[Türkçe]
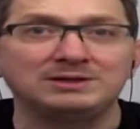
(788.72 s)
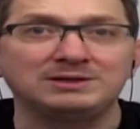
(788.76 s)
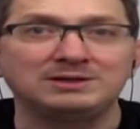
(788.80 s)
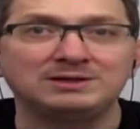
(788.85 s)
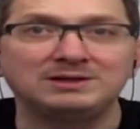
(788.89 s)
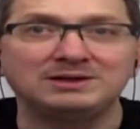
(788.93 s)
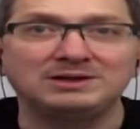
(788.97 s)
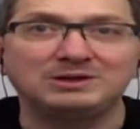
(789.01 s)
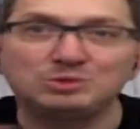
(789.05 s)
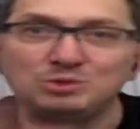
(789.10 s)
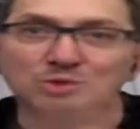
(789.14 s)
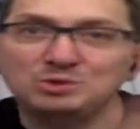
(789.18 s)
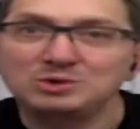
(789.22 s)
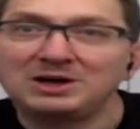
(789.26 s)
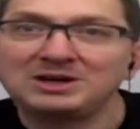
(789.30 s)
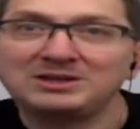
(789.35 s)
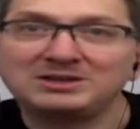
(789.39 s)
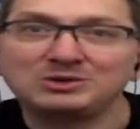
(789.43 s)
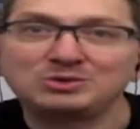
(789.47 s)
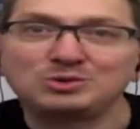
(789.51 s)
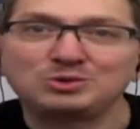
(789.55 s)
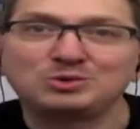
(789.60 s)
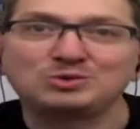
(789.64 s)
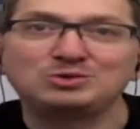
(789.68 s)
E, dünyadaki
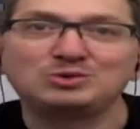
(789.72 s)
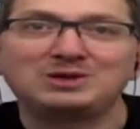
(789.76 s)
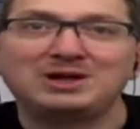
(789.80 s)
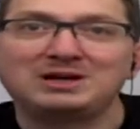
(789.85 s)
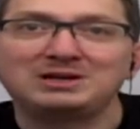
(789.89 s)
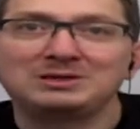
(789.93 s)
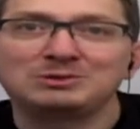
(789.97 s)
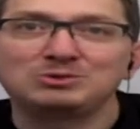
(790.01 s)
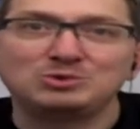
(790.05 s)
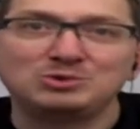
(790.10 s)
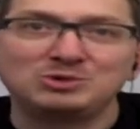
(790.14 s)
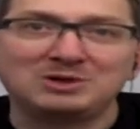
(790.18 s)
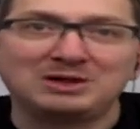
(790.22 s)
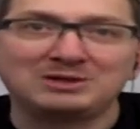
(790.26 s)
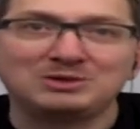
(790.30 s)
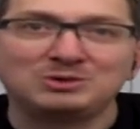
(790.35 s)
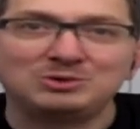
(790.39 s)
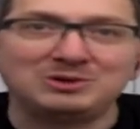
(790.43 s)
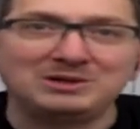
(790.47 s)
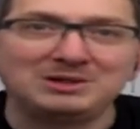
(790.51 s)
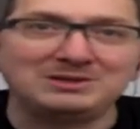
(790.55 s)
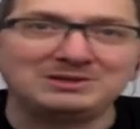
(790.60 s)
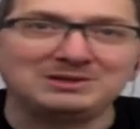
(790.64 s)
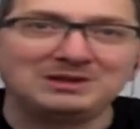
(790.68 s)
evet. uydular gibi. Dünyada
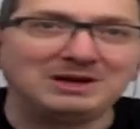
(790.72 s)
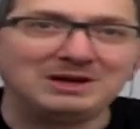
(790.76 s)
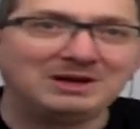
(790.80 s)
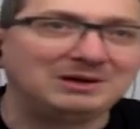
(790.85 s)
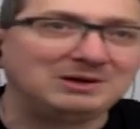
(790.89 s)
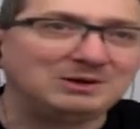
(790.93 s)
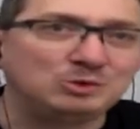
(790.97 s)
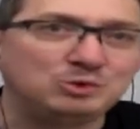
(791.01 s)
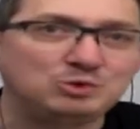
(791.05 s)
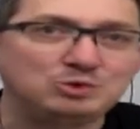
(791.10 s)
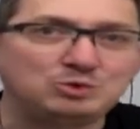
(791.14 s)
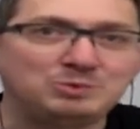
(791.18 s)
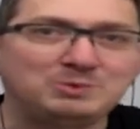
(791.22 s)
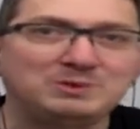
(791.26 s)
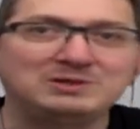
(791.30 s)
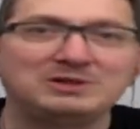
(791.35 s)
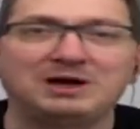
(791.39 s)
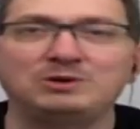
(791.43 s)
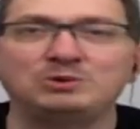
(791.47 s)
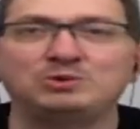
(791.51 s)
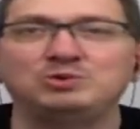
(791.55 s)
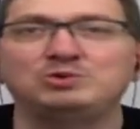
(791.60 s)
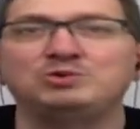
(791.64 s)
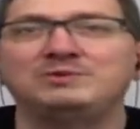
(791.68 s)
örneğin e, 3000 tane
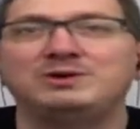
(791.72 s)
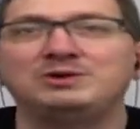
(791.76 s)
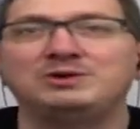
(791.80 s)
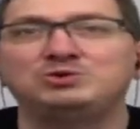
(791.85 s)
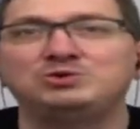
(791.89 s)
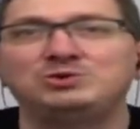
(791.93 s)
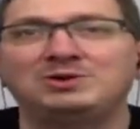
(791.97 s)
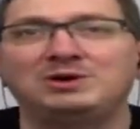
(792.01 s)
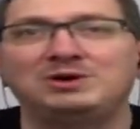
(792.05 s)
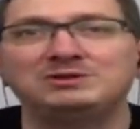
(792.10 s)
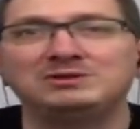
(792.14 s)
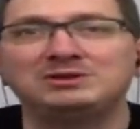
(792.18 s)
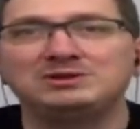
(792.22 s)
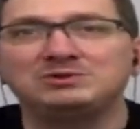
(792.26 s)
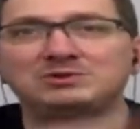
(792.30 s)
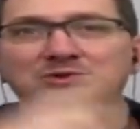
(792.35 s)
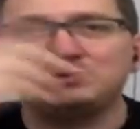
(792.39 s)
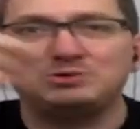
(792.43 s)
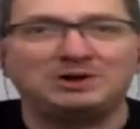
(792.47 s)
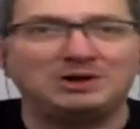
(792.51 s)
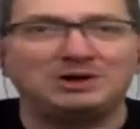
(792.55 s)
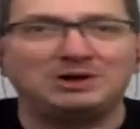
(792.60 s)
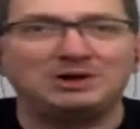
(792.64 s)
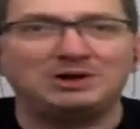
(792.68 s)
uydu var şu anda.
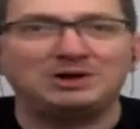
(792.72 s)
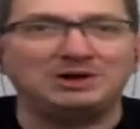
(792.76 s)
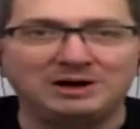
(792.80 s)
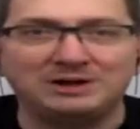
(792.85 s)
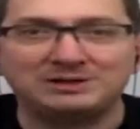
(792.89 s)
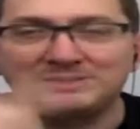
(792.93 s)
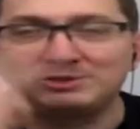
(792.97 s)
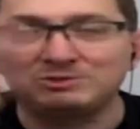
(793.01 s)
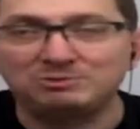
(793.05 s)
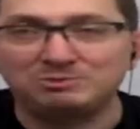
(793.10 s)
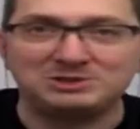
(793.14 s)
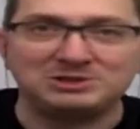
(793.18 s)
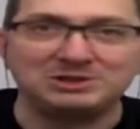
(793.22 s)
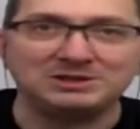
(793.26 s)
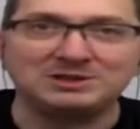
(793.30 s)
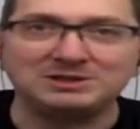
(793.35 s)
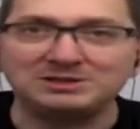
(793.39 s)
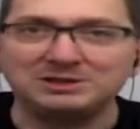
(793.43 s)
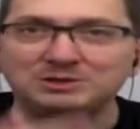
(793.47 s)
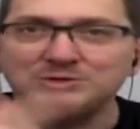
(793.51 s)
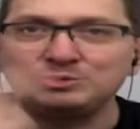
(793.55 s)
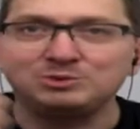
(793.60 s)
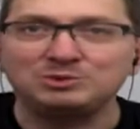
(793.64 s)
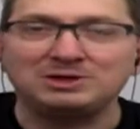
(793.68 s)
E, aktif bir
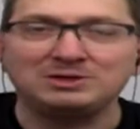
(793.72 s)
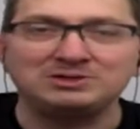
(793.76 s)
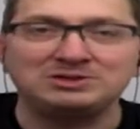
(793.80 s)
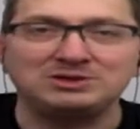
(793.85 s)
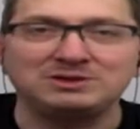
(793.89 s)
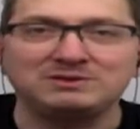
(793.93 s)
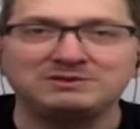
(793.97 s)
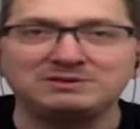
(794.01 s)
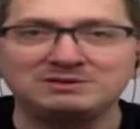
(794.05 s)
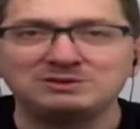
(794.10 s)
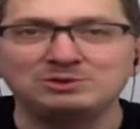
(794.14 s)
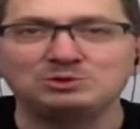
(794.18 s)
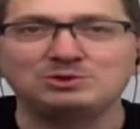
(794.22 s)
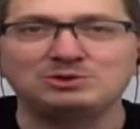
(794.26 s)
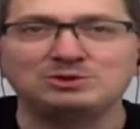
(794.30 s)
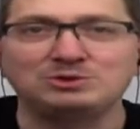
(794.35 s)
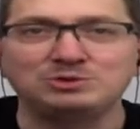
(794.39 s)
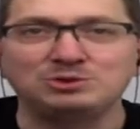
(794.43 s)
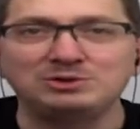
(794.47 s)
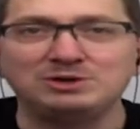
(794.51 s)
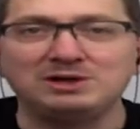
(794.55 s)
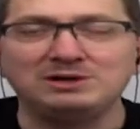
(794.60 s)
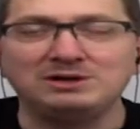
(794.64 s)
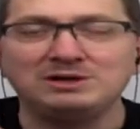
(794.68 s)
şekilde dünyanın çevresinde
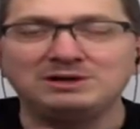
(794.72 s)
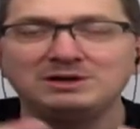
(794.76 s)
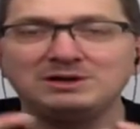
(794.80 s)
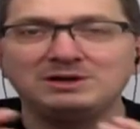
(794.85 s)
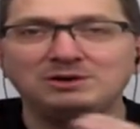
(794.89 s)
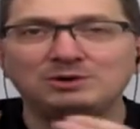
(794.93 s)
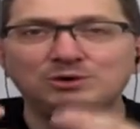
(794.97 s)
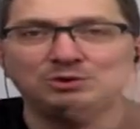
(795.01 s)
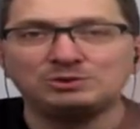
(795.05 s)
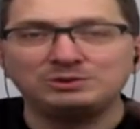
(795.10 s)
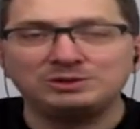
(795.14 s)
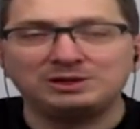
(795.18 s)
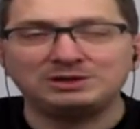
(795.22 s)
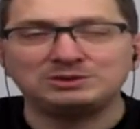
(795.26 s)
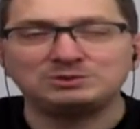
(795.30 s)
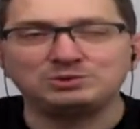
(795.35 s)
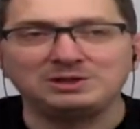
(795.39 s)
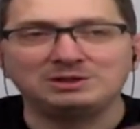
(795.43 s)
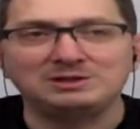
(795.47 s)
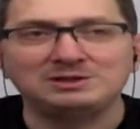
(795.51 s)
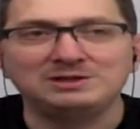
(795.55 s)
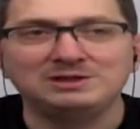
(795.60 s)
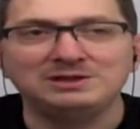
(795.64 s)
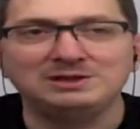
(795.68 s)
dolanıyorlar. Onlar
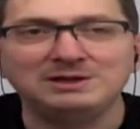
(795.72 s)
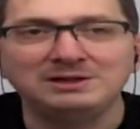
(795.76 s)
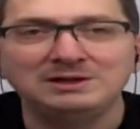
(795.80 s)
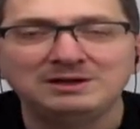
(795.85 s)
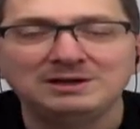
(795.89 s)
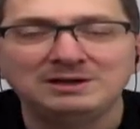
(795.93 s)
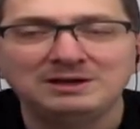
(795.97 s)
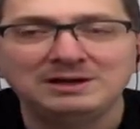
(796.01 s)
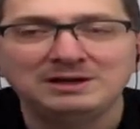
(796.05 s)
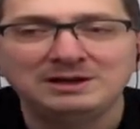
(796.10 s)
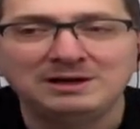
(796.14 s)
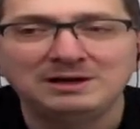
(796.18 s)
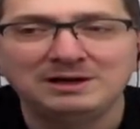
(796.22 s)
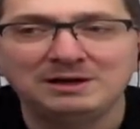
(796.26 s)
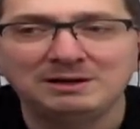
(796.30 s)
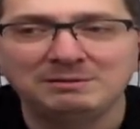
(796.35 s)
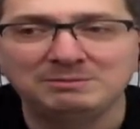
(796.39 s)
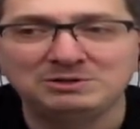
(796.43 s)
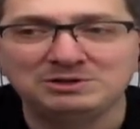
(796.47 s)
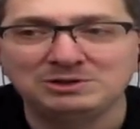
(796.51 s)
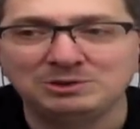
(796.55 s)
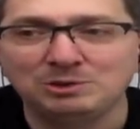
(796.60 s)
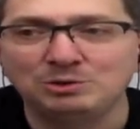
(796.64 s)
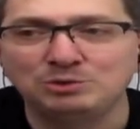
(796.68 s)
sürekli e, bir
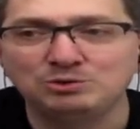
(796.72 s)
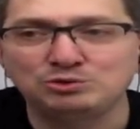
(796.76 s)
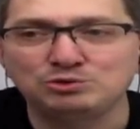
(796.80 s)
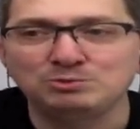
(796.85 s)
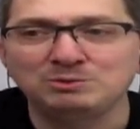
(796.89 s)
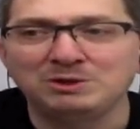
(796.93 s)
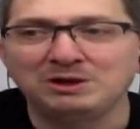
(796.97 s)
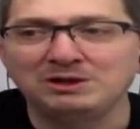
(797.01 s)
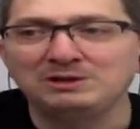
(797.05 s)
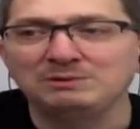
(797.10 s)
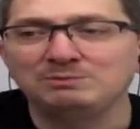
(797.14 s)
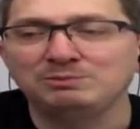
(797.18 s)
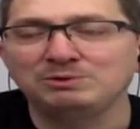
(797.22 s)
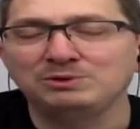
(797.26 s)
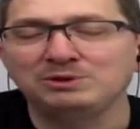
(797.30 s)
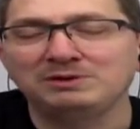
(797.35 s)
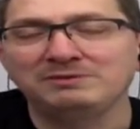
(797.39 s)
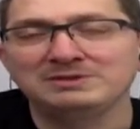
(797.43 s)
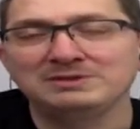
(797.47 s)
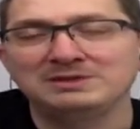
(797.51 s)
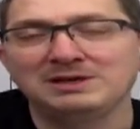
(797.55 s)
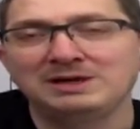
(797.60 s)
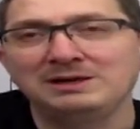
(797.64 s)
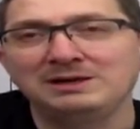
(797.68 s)
şey ölçümler yapıyorlar
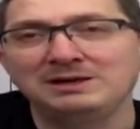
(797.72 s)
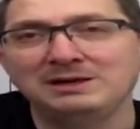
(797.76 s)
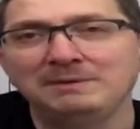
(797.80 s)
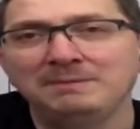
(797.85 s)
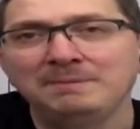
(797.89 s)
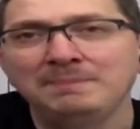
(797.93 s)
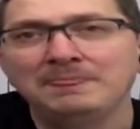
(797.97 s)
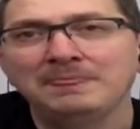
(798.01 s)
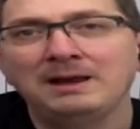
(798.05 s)
vesaire.